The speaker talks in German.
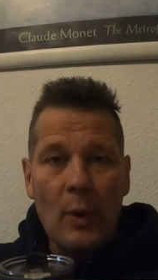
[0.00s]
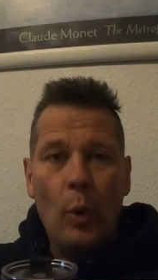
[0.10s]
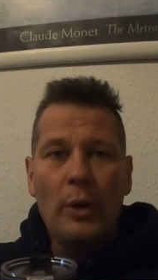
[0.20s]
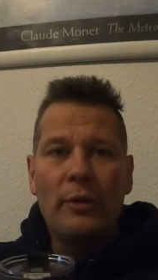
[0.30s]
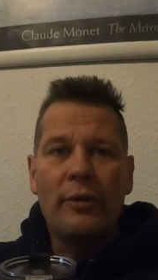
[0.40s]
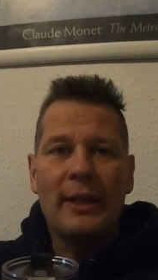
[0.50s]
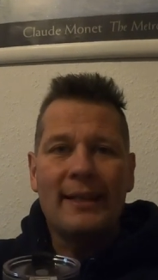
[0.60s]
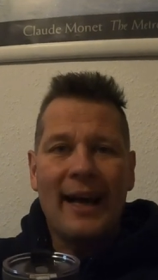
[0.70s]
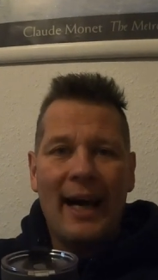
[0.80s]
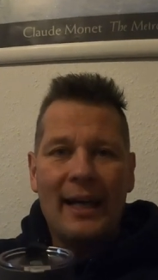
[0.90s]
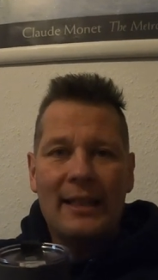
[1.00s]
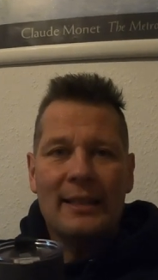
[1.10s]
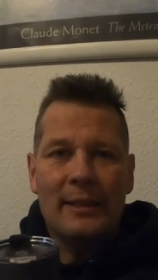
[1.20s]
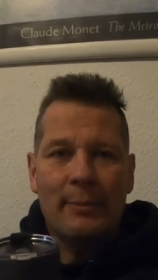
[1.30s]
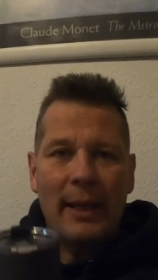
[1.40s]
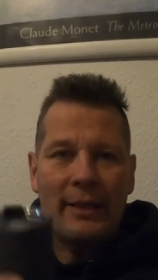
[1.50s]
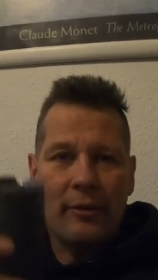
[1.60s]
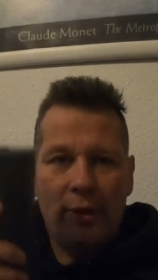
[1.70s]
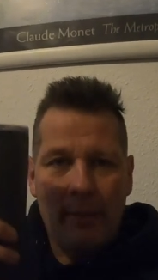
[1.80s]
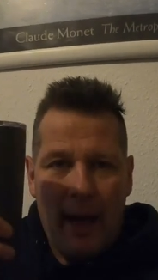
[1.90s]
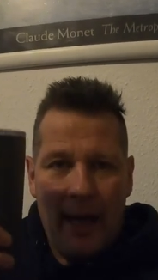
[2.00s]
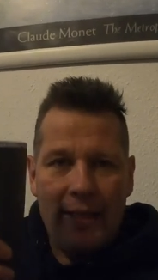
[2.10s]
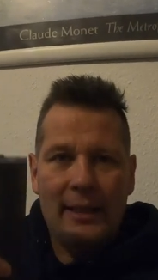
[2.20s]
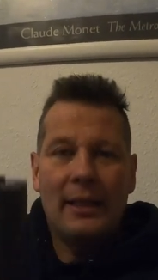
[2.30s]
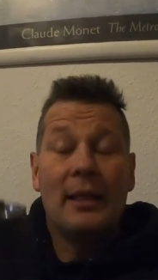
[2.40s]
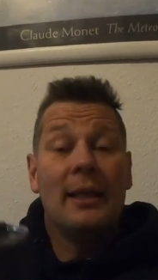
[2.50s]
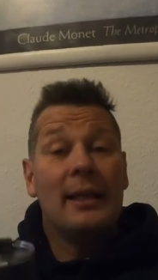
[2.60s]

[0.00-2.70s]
und siehe da, ich blende es hier mal ein,